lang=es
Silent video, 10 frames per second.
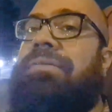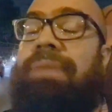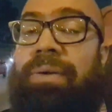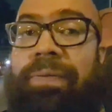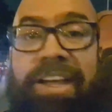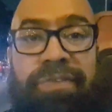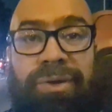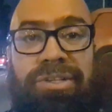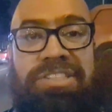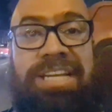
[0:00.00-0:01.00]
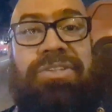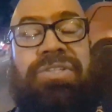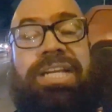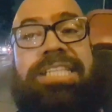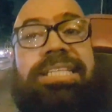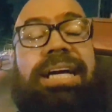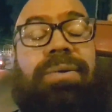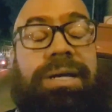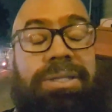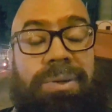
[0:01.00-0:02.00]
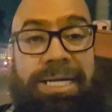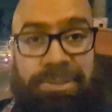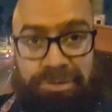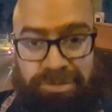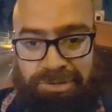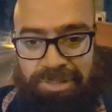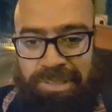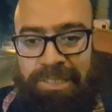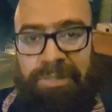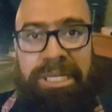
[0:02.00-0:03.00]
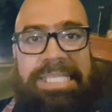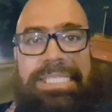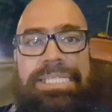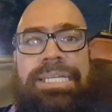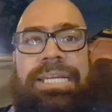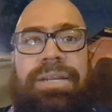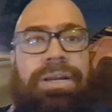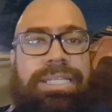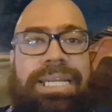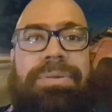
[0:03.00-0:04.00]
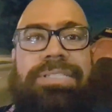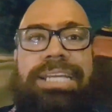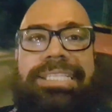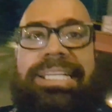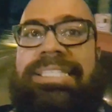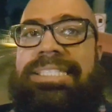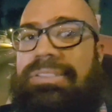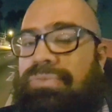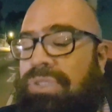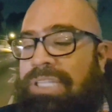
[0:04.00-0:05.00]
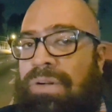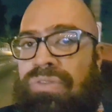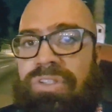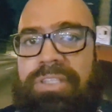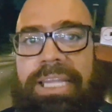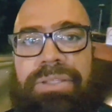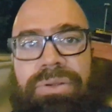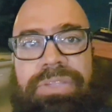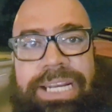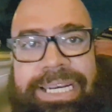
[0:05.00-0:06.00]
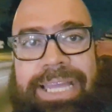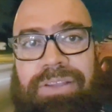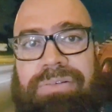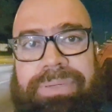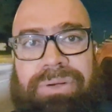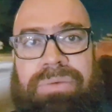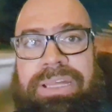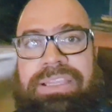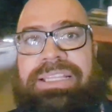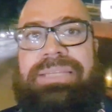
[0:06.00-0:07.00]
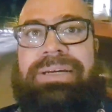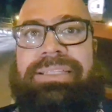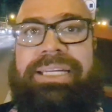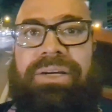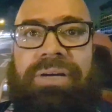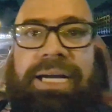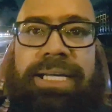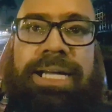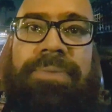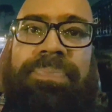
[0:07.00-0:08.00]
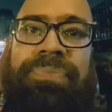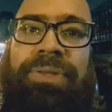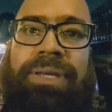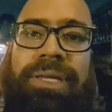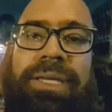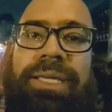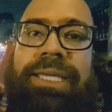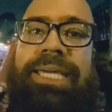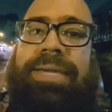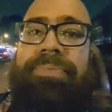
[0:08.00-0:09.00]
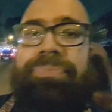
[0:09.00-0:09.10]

vamos a tener frutos a los 3 a 4 años. Entonces, lo que tenemos que hacer es buscar un sustrato drenado, pero con bastante materia orgánica, y